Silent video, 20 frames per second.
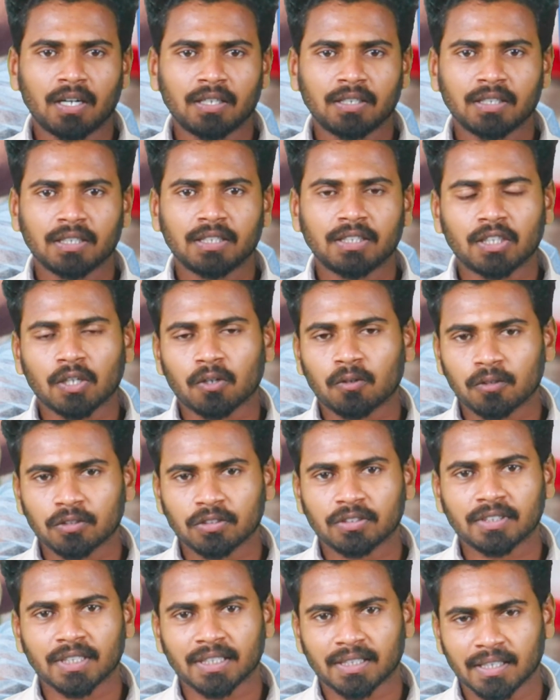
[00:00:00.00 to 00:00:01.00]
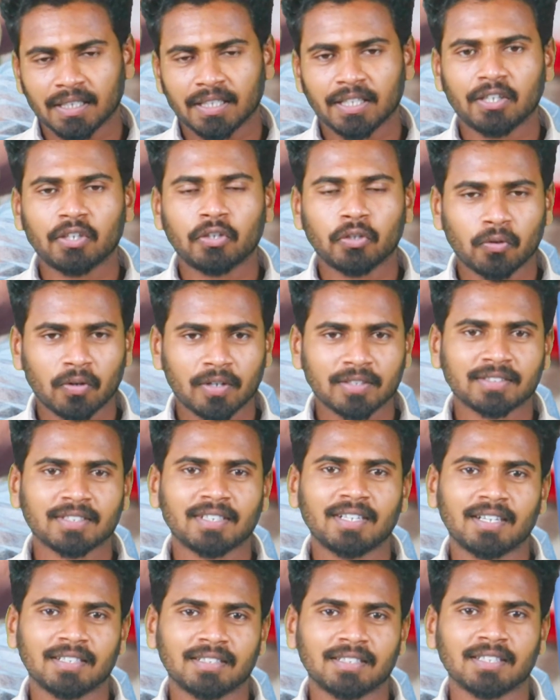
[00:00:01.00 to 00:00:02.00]
அண்ட் இந்த கோர்ஸ் எத்தனை இயர்
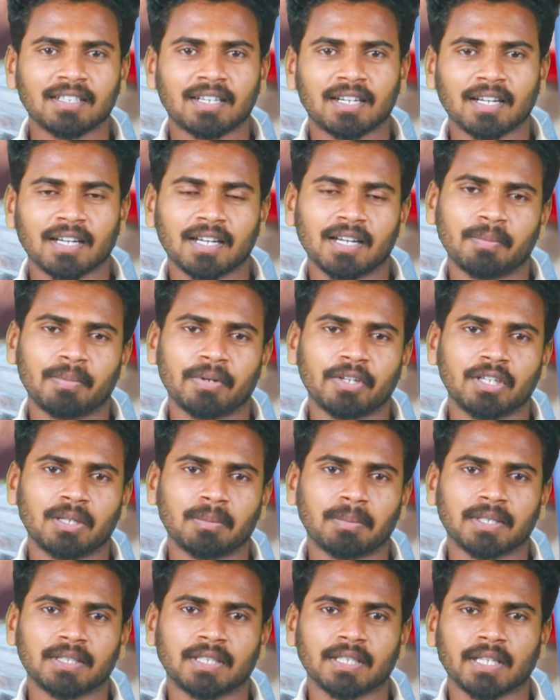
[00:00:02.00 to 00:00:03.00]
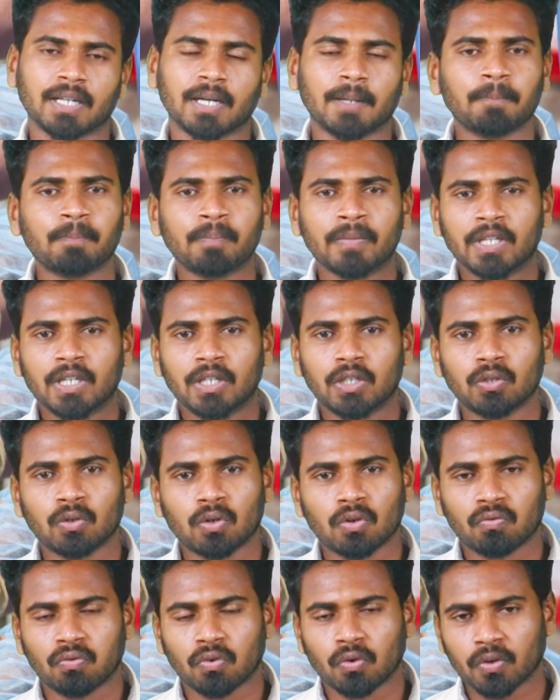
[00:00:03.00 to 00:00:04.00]
டியூரேஷன் எடுத்துக்கிறாங்க அப்படின்ட்டு பார்த்தீங்கன்னா இது
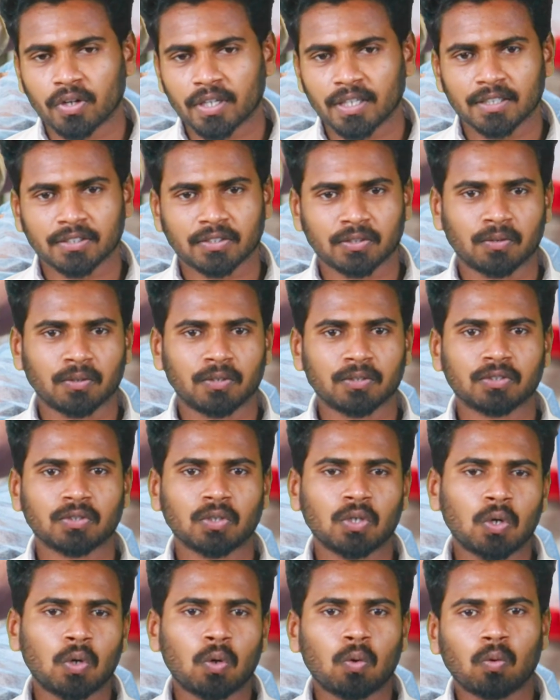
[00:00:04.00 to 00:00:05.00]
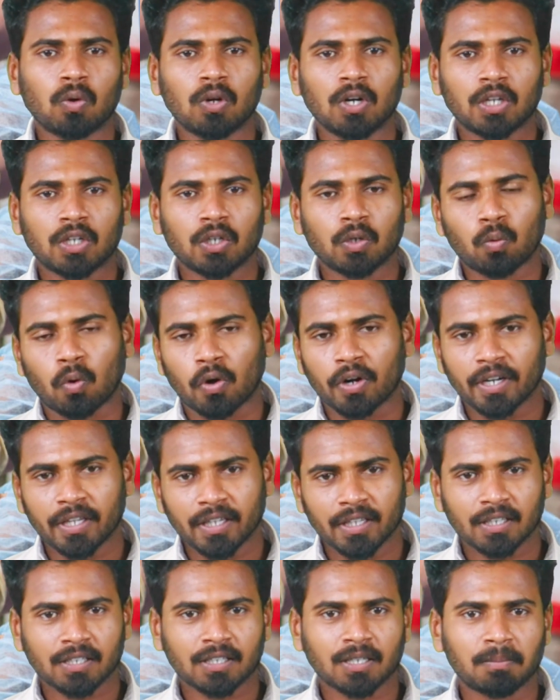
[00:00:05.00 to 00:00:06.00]
ஒரு ஃபோர் இயர்ஸ் கோர்ஸ் உங்களுக்கு ஒன்
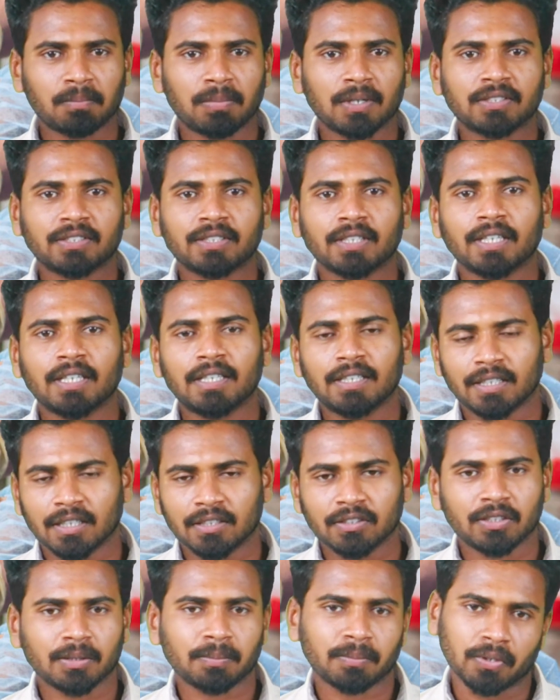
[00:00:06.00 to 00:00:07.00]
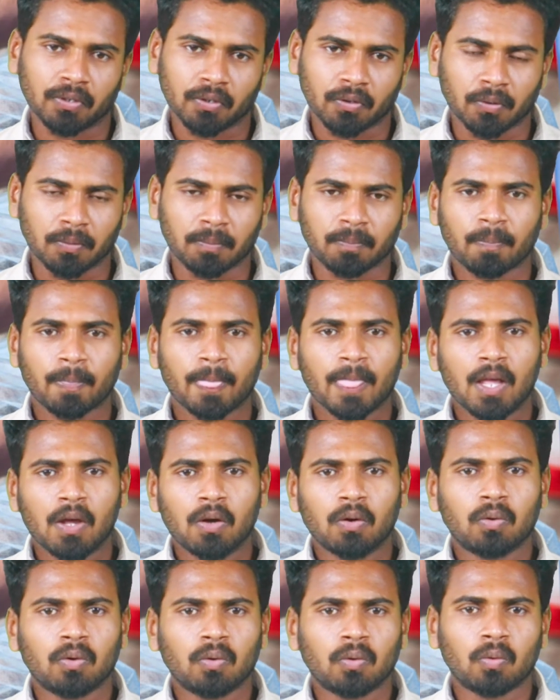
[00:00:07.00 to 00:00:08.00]
இயர் கம்பல்சரி இன்டர்ன்ஷிப் இருக்கும்
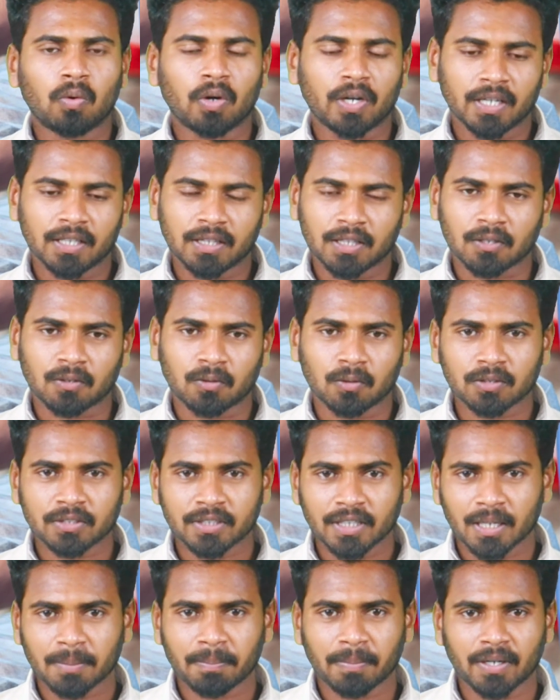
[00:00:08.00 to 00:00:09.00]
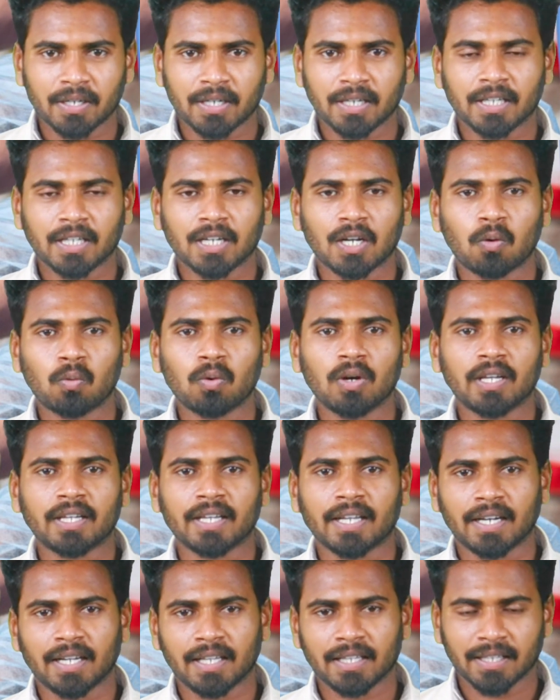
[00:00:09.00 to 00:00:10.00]
ஓகே இந்த கோர்ஸ் நீங்கள் பண்ணுறீங்கன்னா
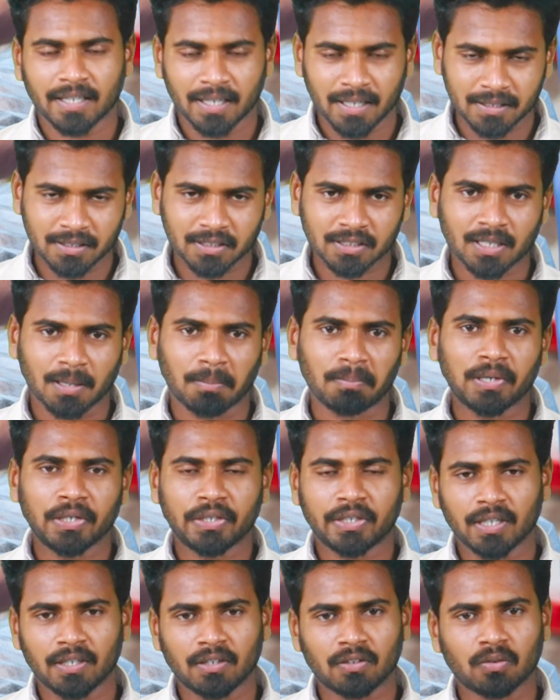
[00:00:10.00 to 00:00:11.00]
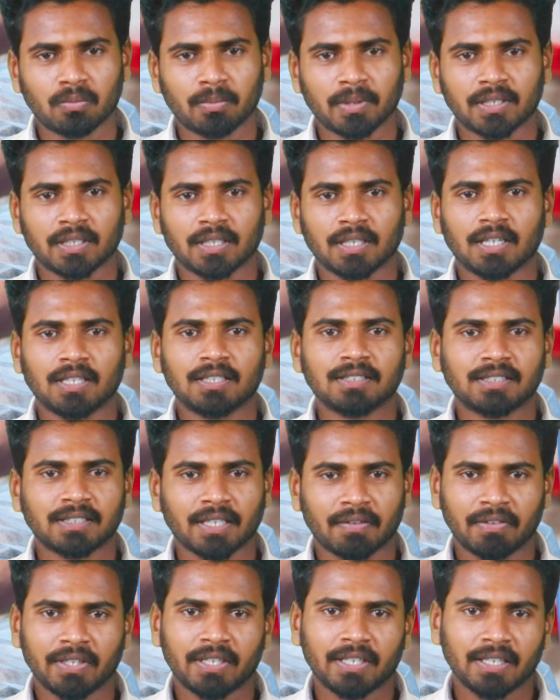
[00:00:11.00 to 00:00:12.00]
உங்களுக்கு என்ன ஏஜ் கம்ப்ளீட் ஆகிருக்கும் பார்த்தீங்கன்னா
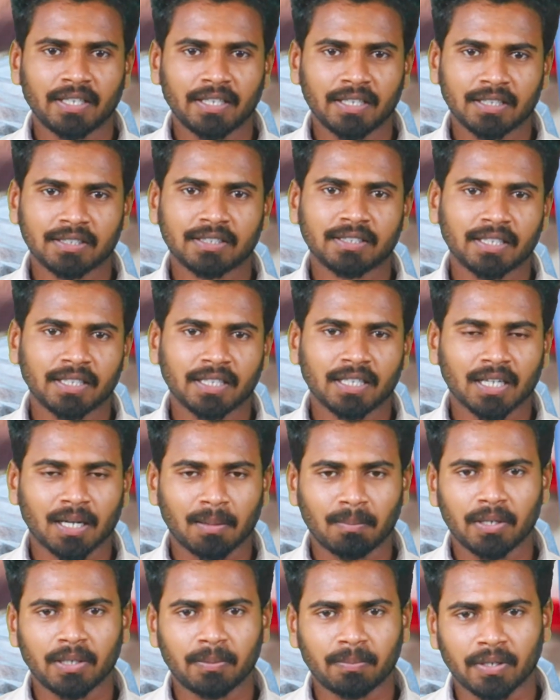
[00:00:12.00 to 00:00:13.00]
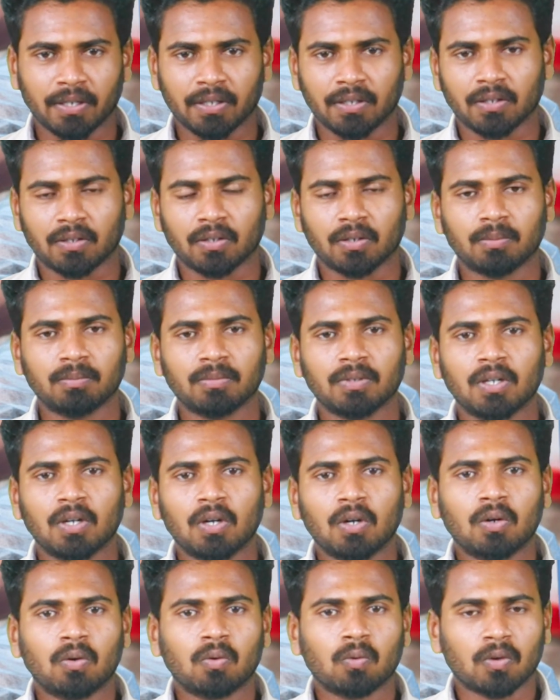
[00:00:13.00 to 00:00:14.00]
செவன்டீன் இயர்ஸ் நீங்கள் கம்ப்ளீட் பண்ணியிருக்கணும்
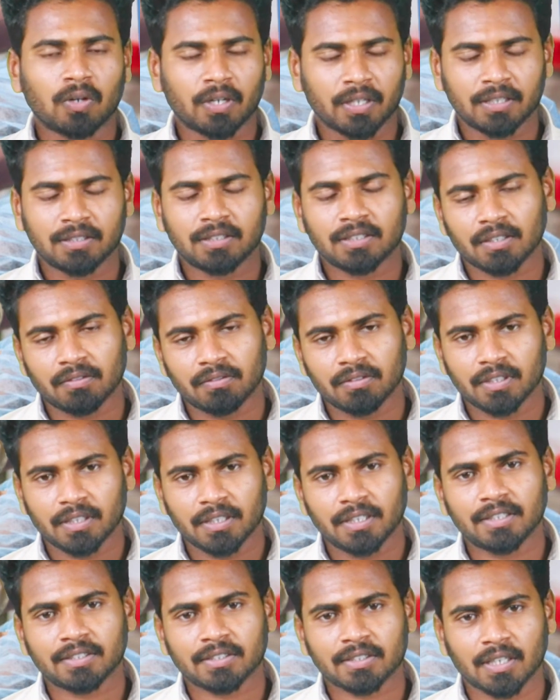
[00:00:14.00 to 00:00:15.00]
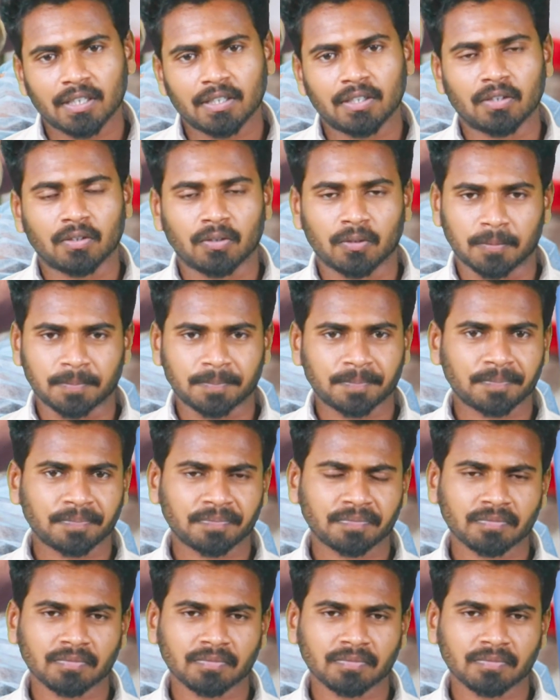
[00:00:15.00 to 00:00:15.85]
உங்களோட ஏஜ் செவன்டீன் இயர்ஸ் ஆகிருக்கணும்